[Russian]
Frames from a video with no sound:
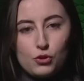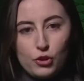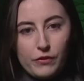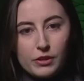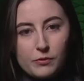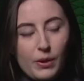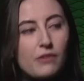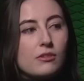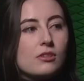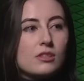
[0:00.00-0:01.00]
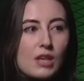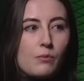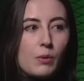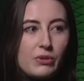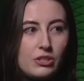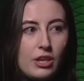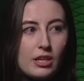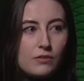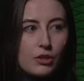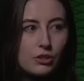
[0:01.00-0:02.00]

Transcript: человек вправе сам определять, в